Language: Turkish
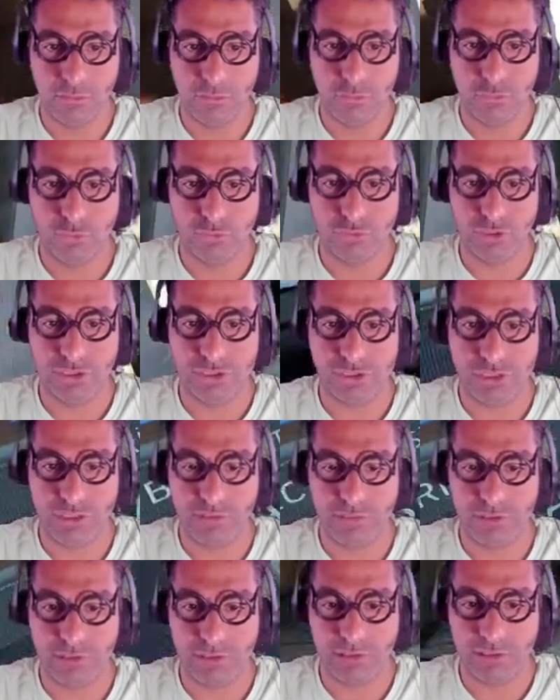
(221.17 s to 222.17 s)

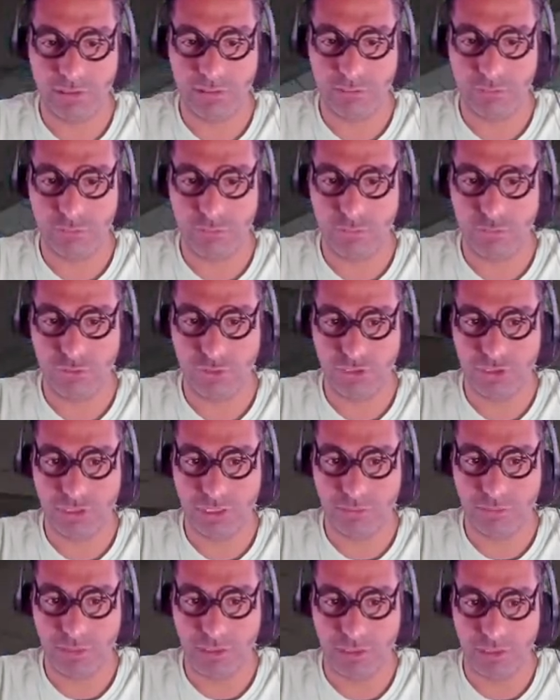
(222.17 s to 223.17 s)
Muhteşem ya.
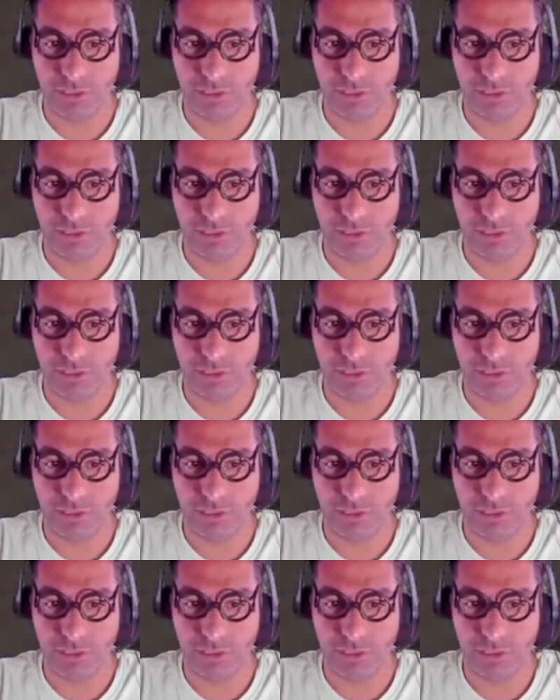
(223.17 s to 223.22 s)
Muhteşem yani.